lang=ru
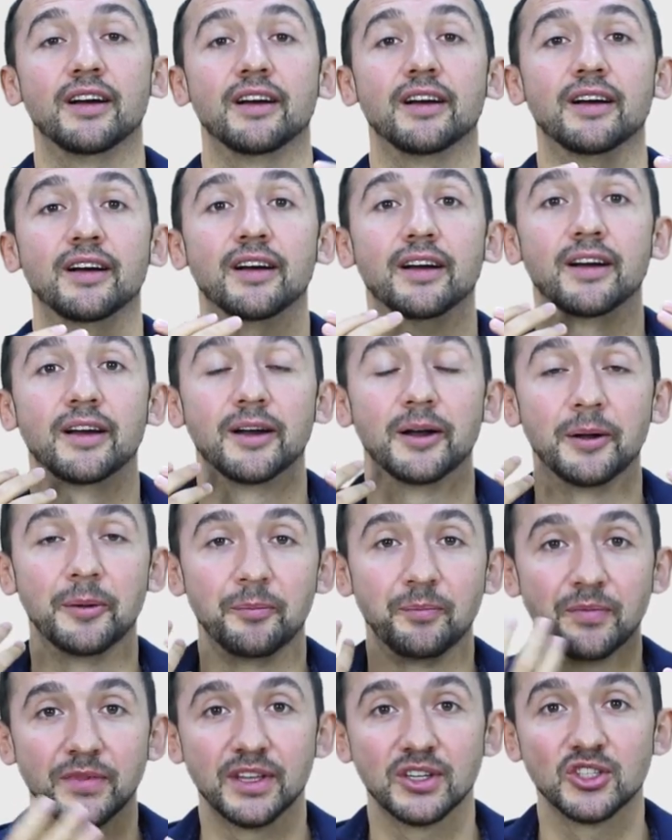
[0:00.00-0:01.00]

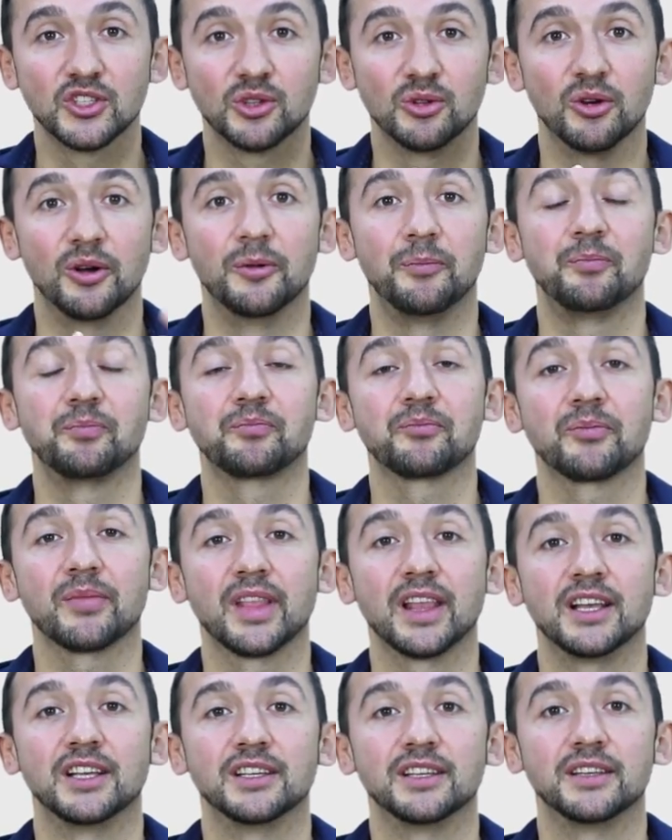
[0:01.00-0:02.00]
что
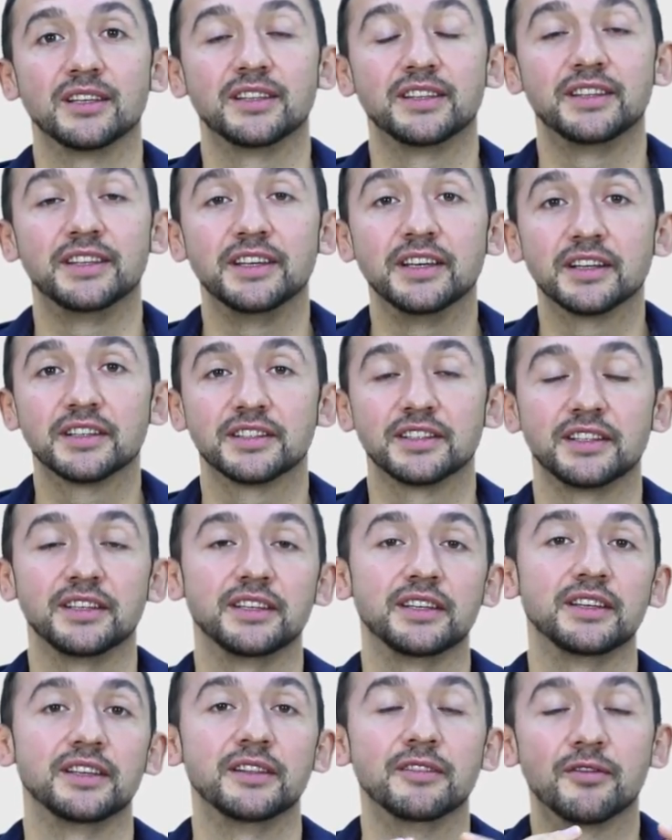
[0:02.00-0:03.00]
э,
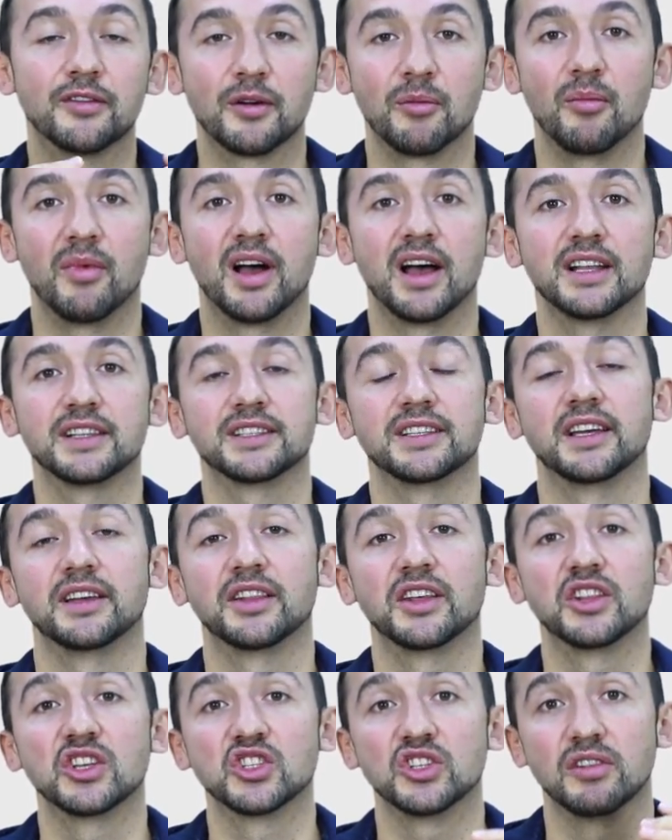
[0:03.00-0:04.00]
тексты, информация,
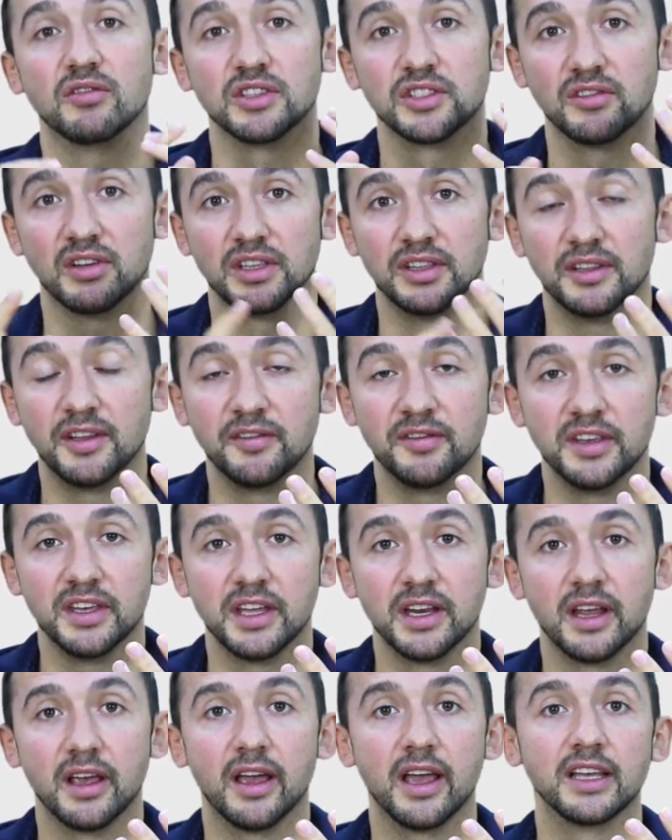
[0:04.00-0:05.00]
она должна вызывать
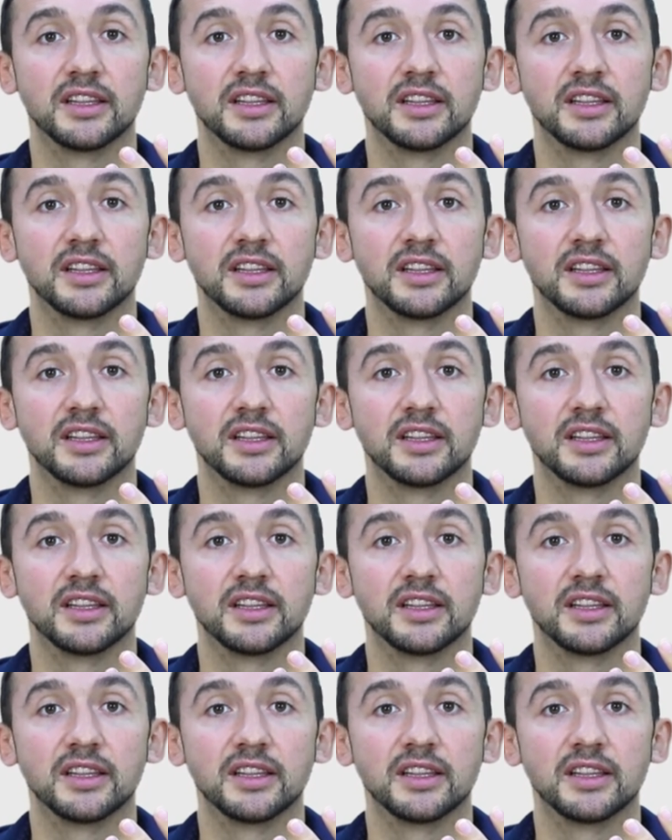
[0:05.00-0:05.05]
доверие.